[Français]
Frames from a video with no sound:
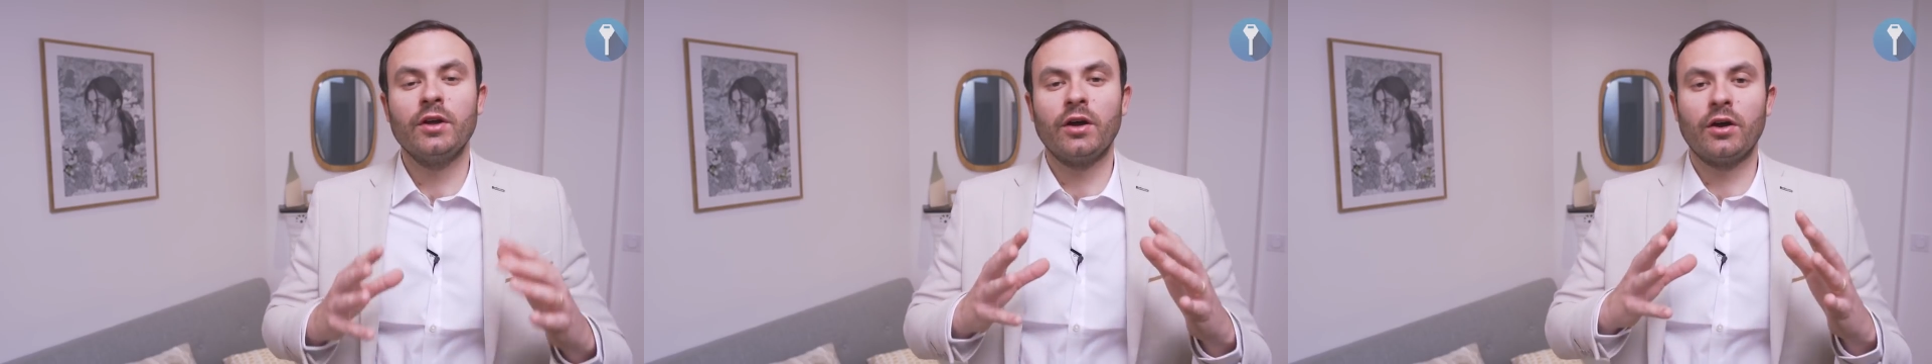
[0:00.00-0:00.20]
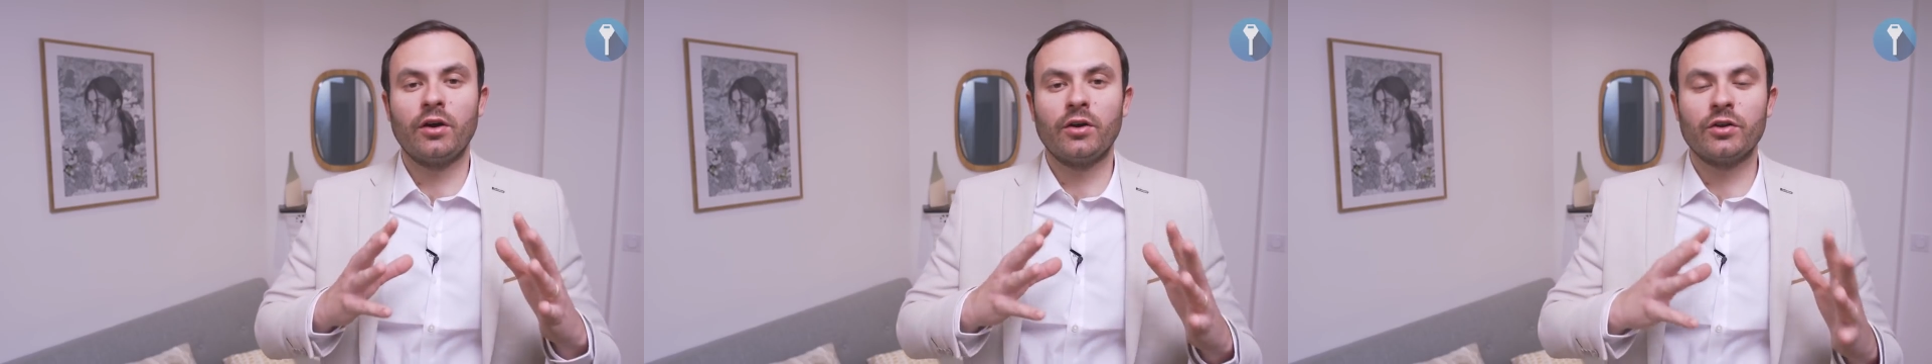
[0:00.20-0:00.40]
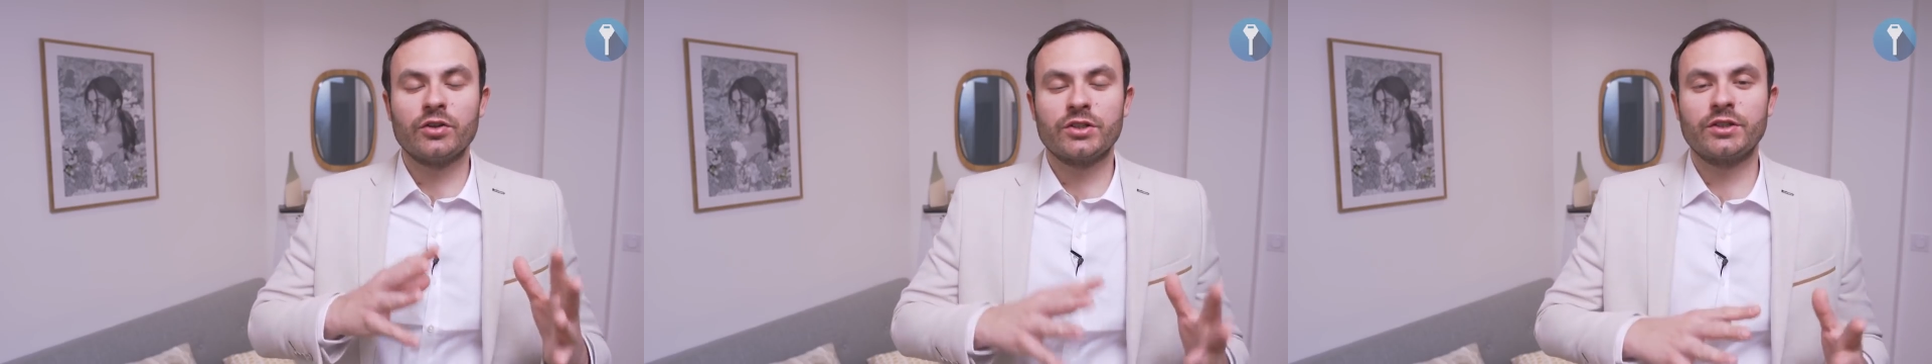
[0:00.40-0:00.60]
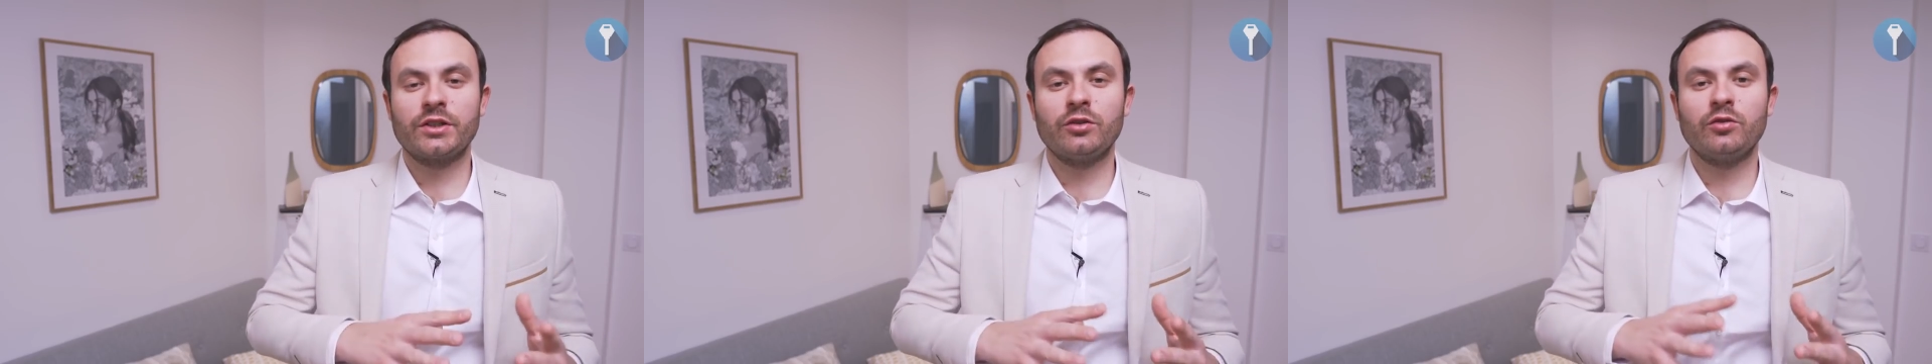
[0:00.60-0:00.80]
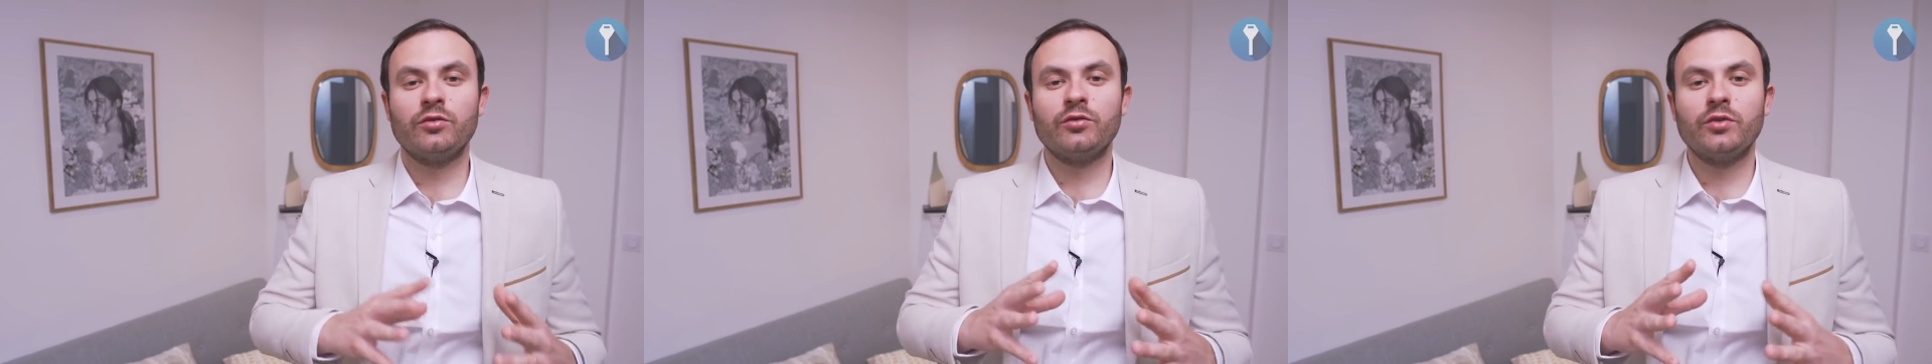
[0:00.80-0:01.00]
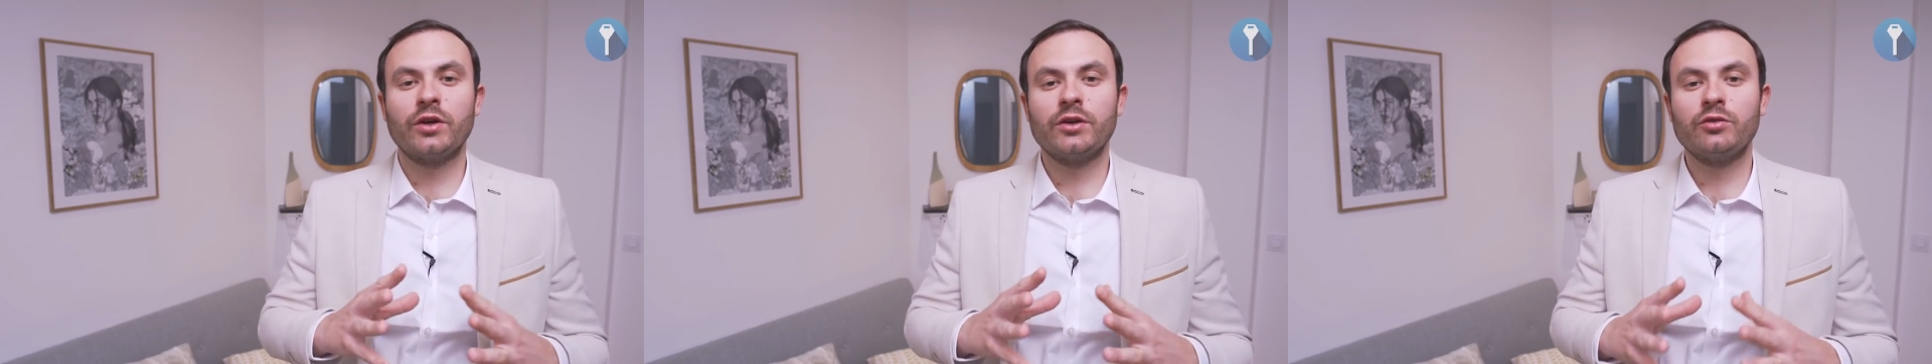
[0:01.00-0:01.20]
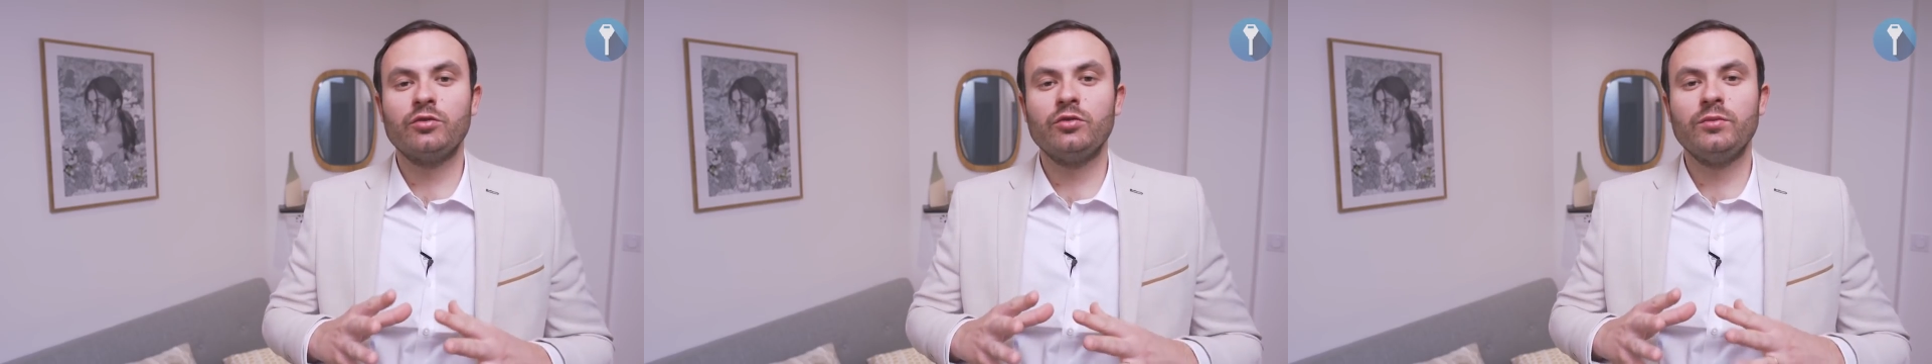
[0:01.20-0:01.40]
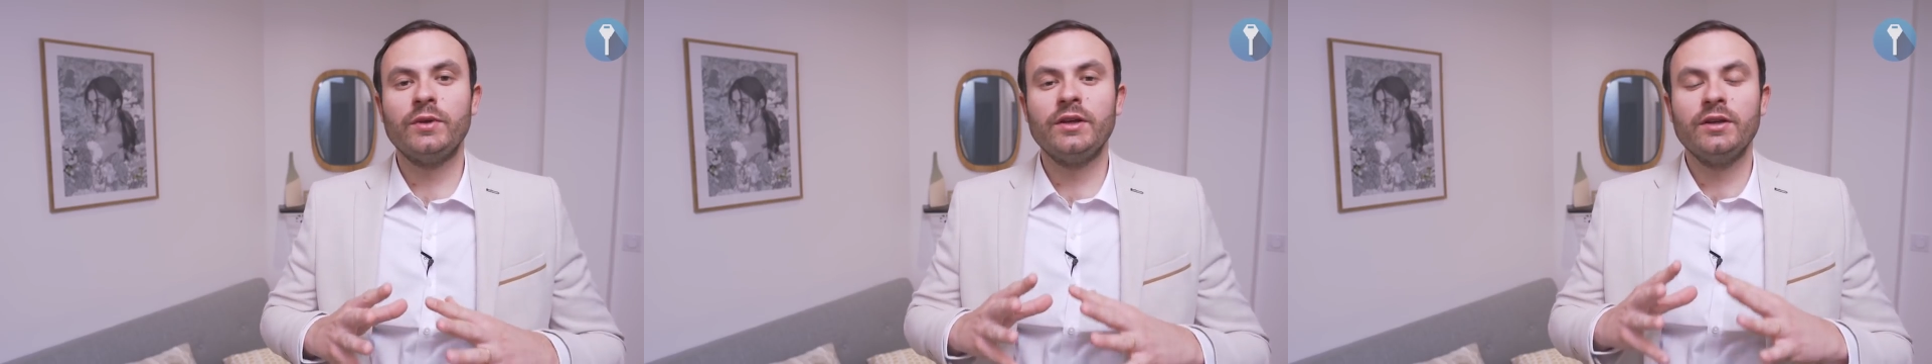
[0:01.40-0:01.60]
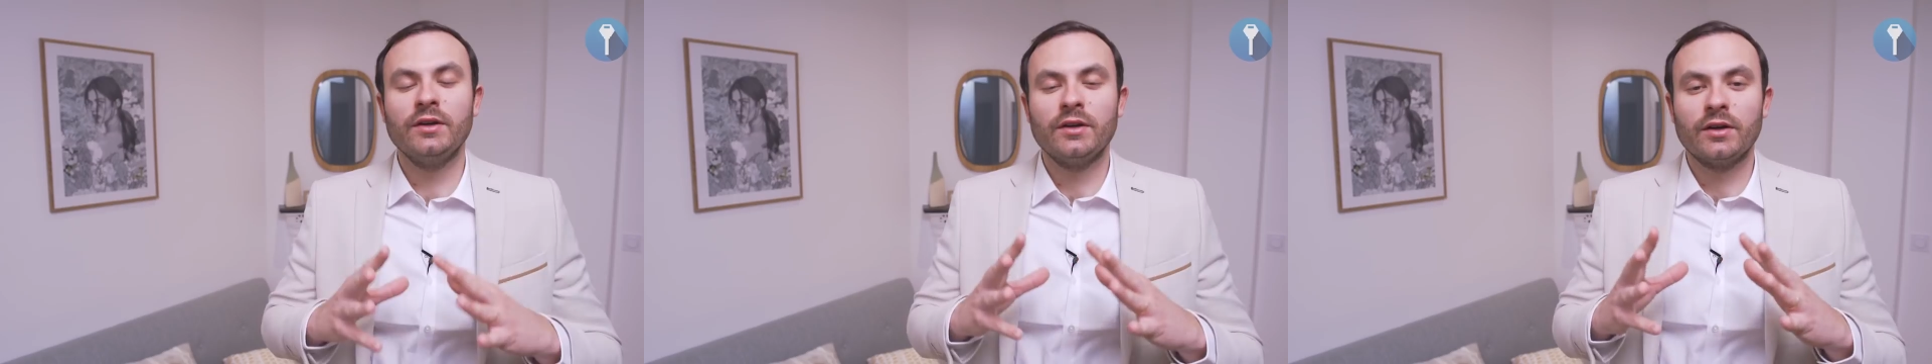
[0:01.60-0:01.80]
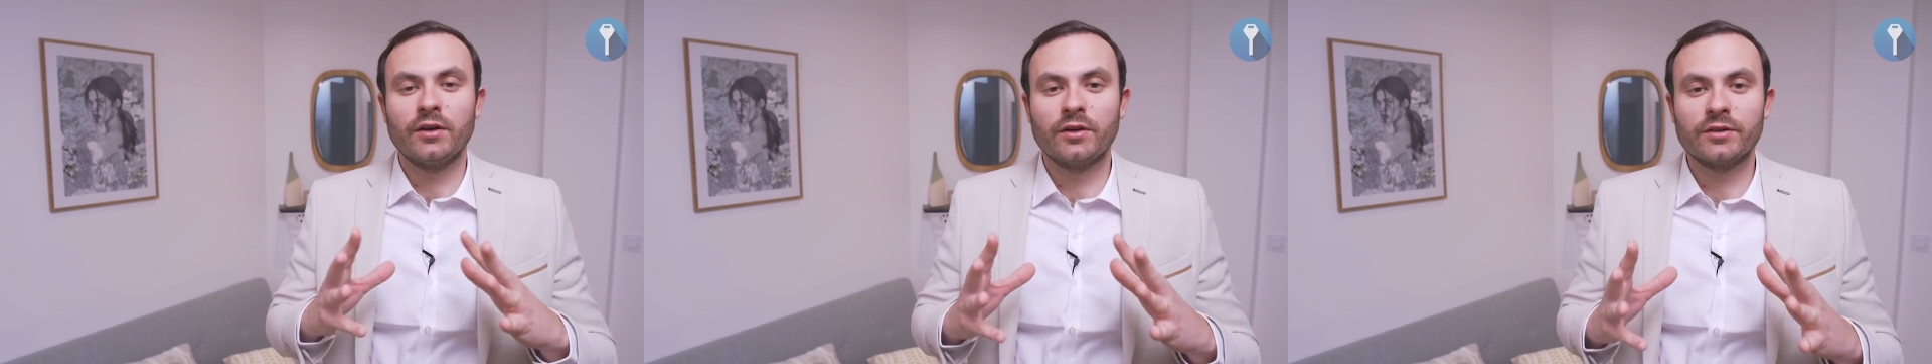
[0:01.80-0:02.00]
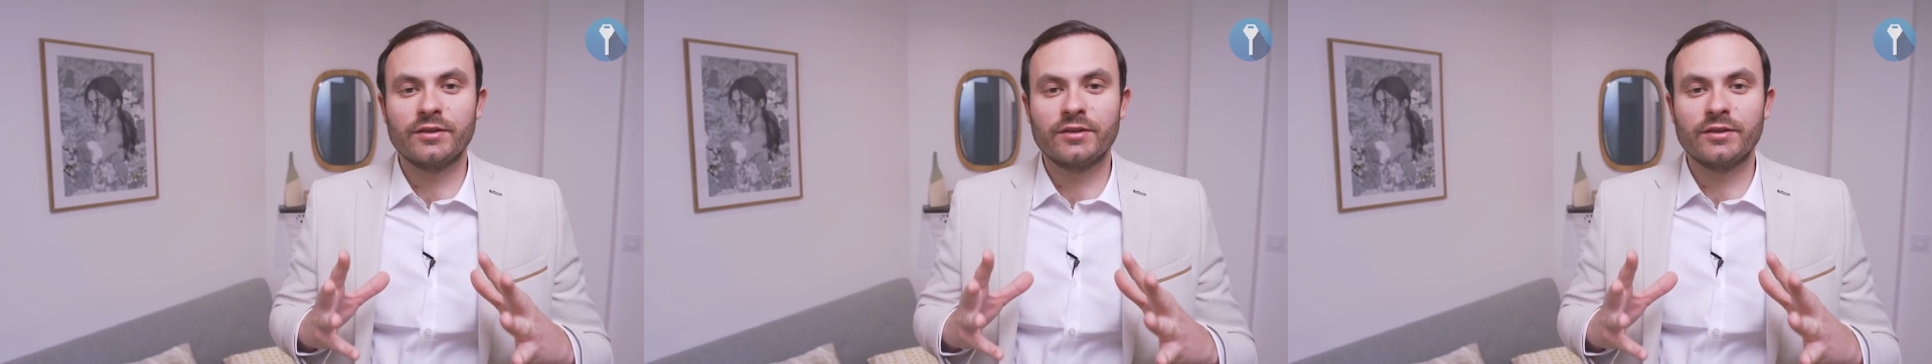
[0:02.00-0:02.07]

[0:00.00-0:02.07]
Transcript: Euh, j'essaie de vous résumer euh,